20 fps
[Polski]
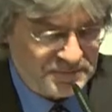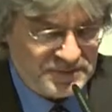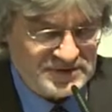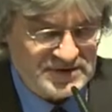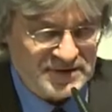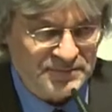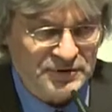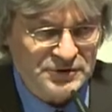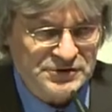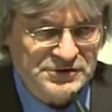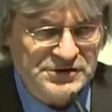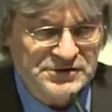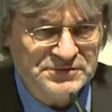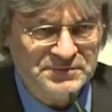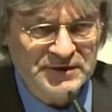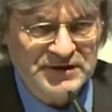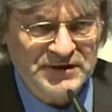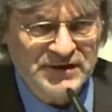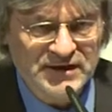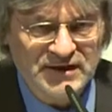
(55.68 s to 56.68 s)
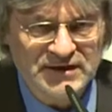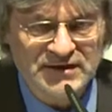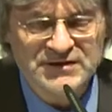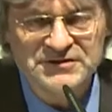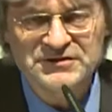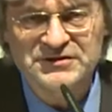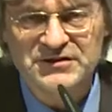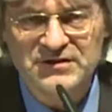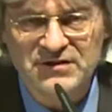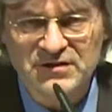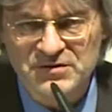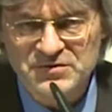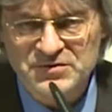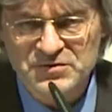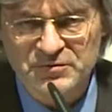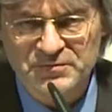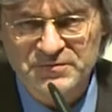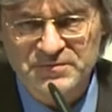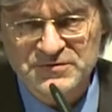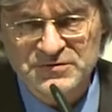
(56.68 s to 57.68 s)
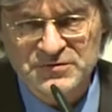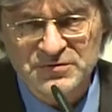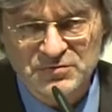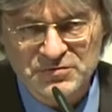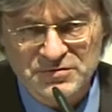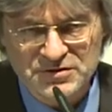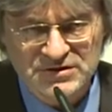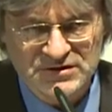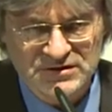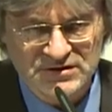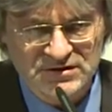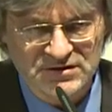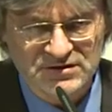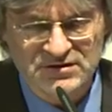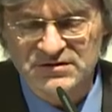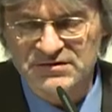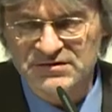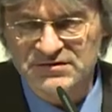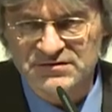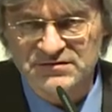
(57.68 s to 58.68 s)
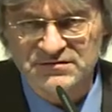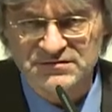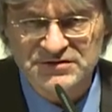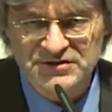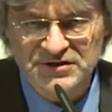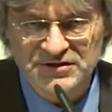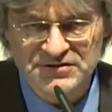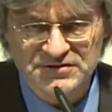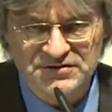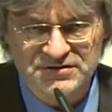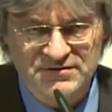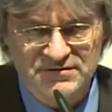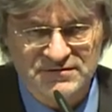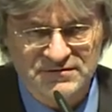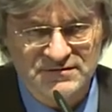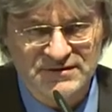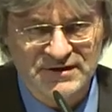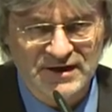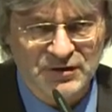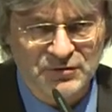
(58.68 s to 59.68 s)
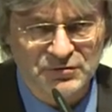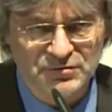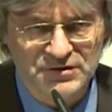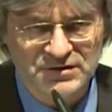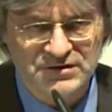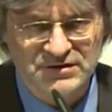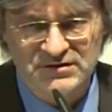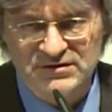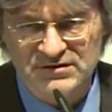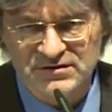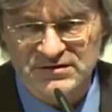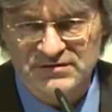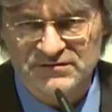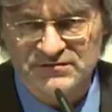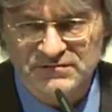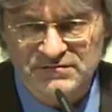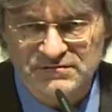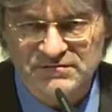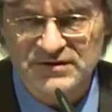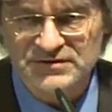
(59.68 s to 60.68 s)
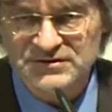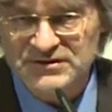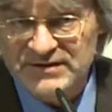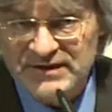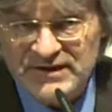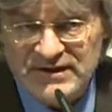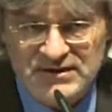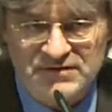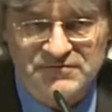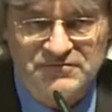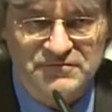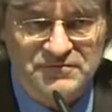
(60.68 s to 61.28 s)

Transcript: Zaprosiliśmy kilkanaście osób z różnych dziedzin nauki i właśnie takich